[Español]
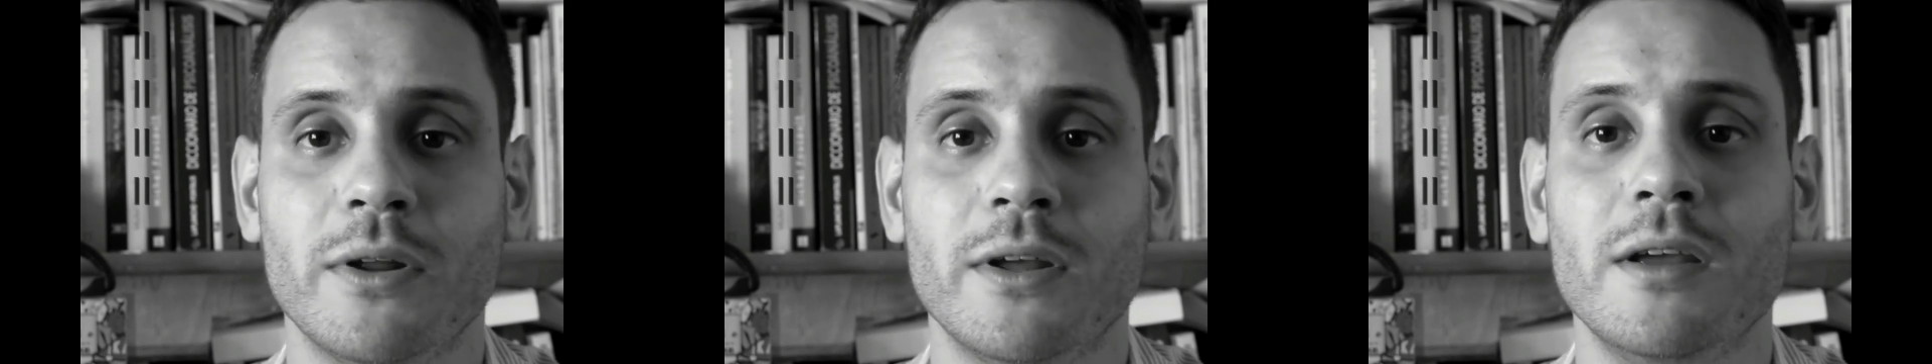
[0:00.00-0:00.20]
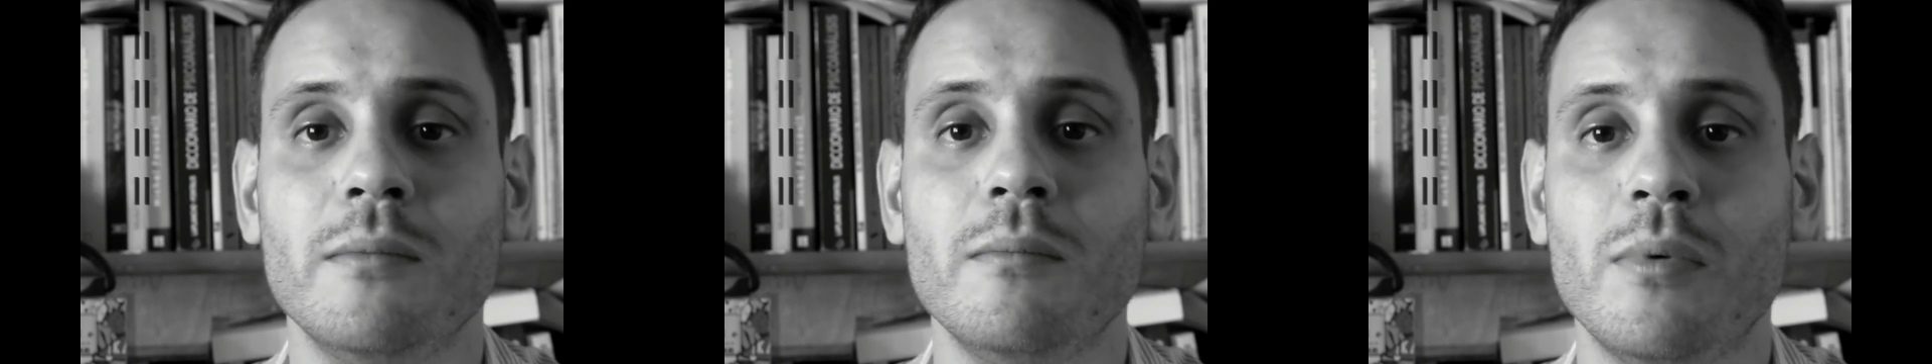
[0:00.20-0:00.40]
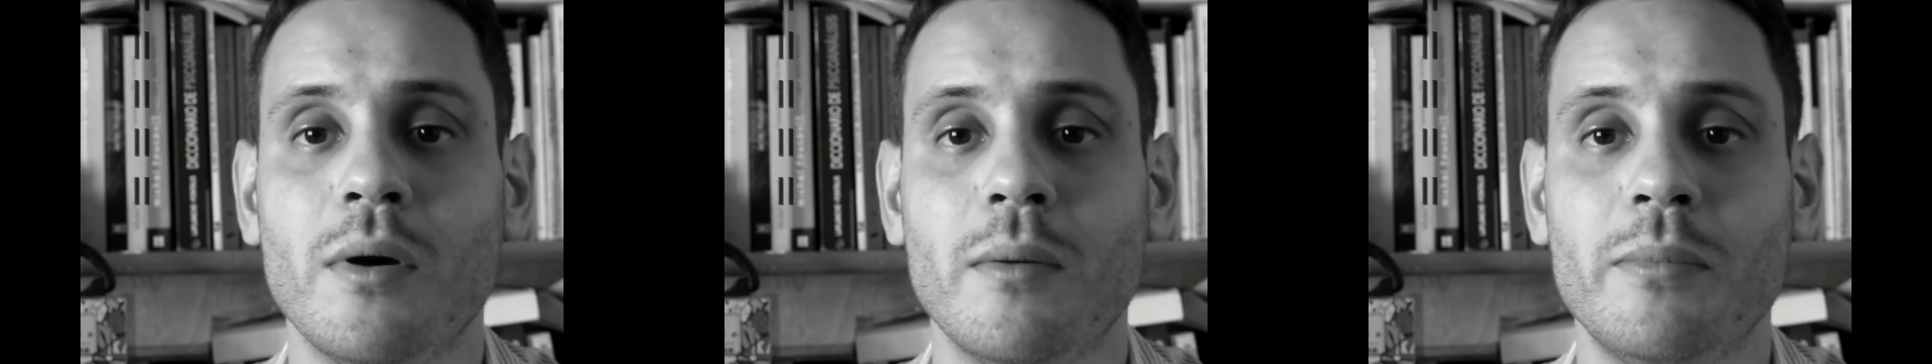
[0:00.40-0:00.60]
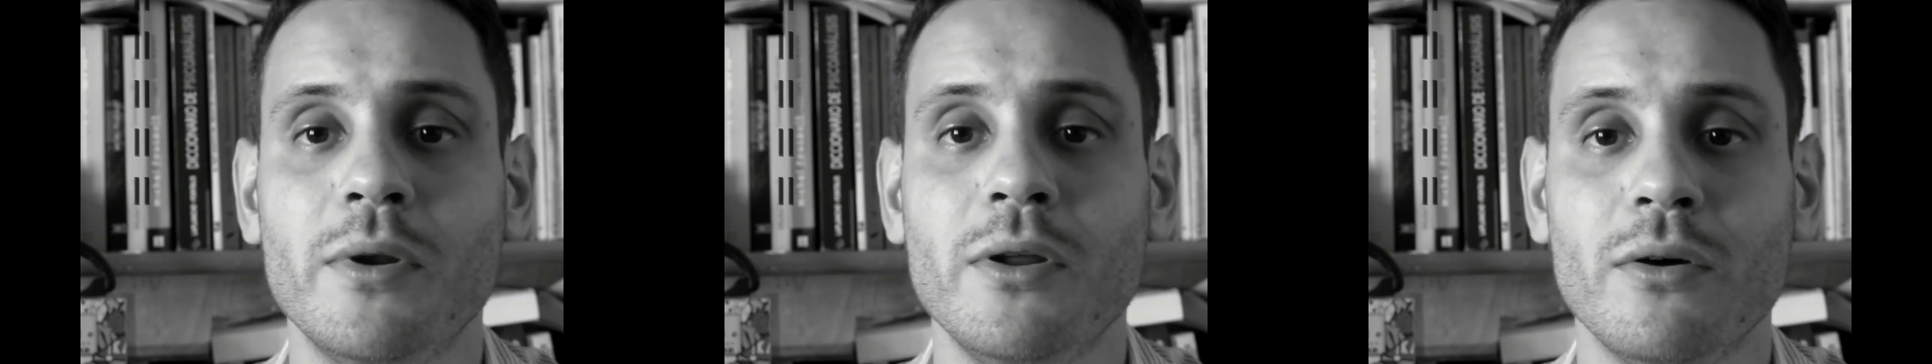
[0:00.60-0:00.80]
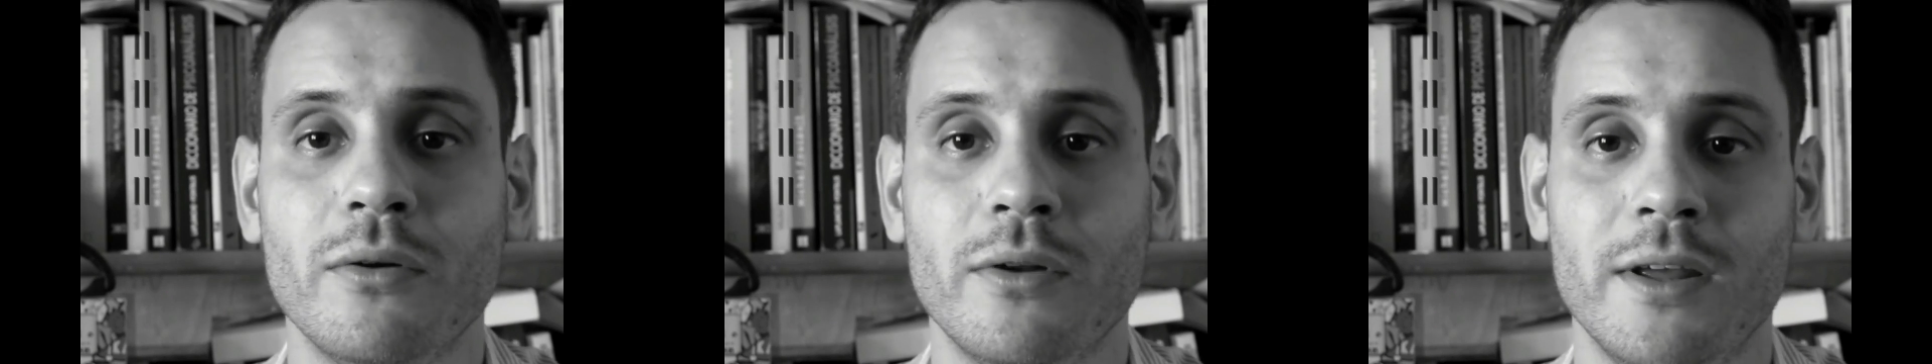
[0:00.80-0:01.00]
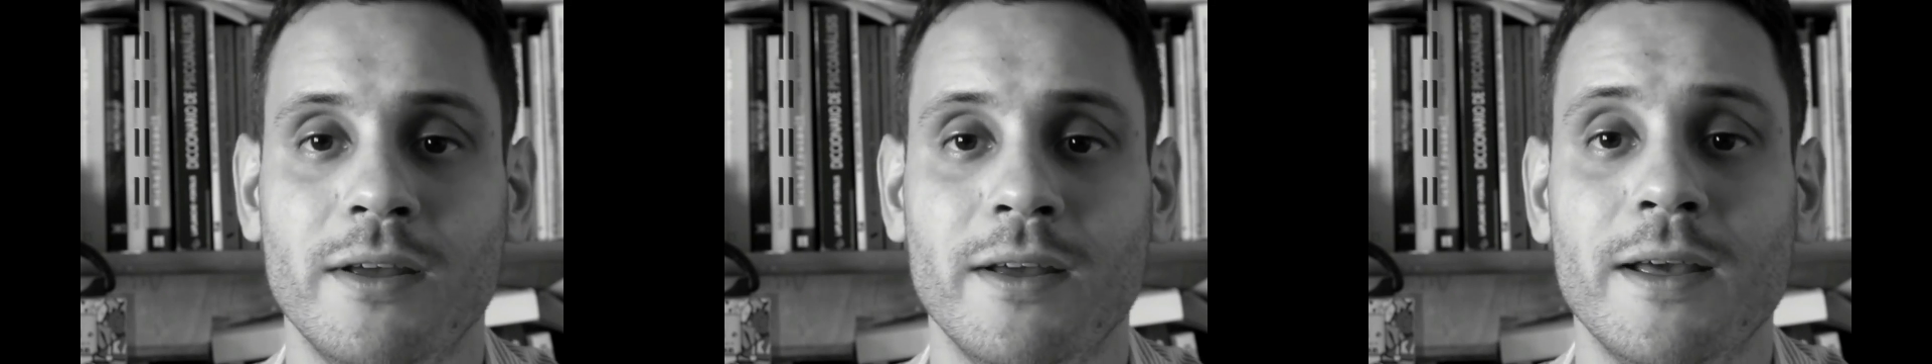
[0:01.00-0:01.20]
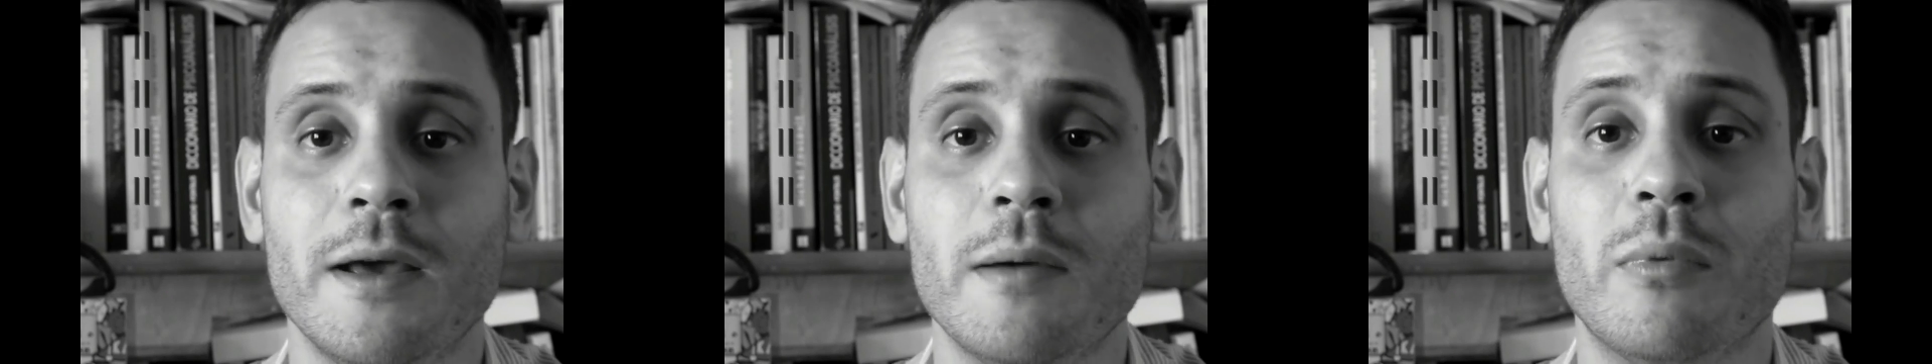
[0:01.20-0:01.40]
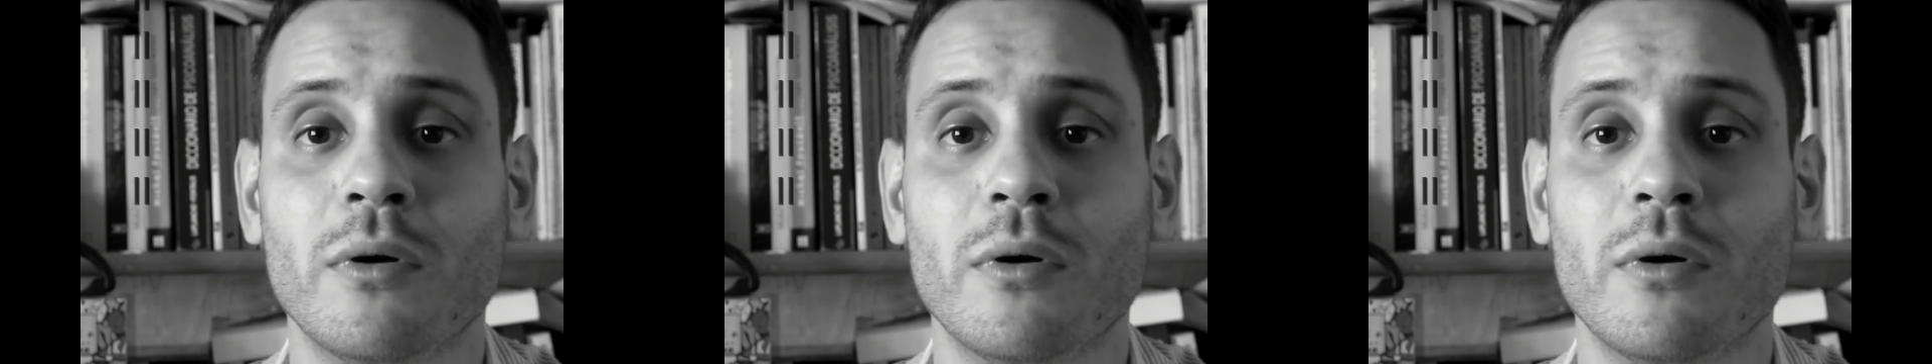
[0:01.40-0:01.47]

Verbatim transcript: por ejemplo, a priori,